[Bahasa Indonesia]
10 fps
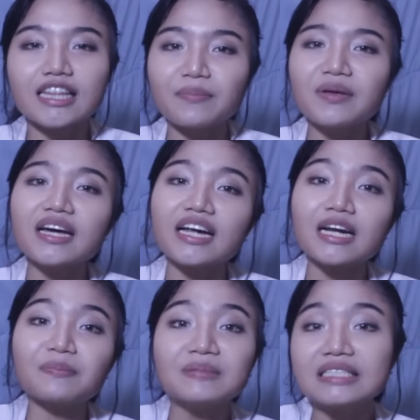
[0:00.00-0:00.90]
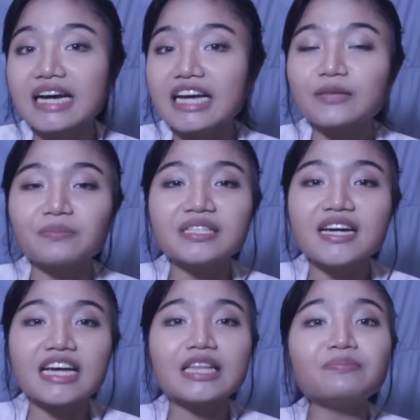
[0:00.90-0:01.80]
tapi karena
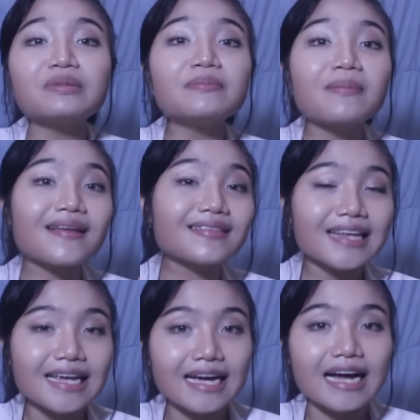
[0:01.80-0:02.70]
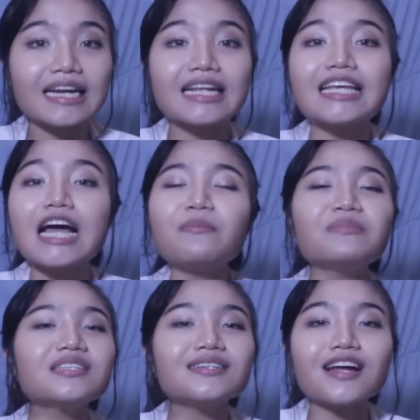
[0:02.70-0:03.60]
penyakit-penyakit mematikan yang
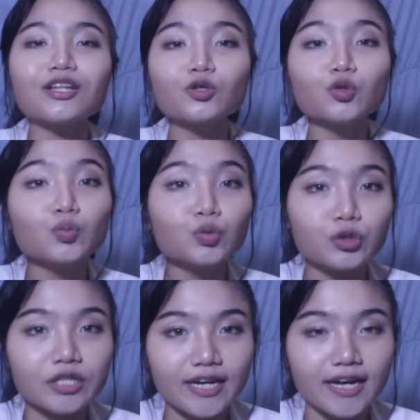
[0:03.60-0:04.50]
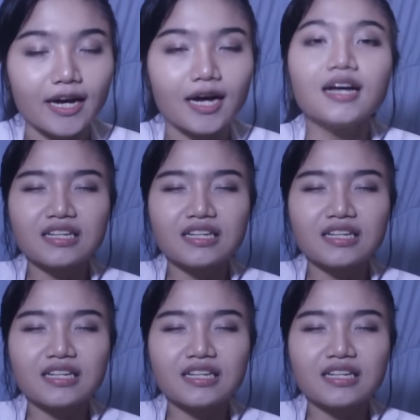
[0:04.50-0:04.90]
menyerang tubuhnya.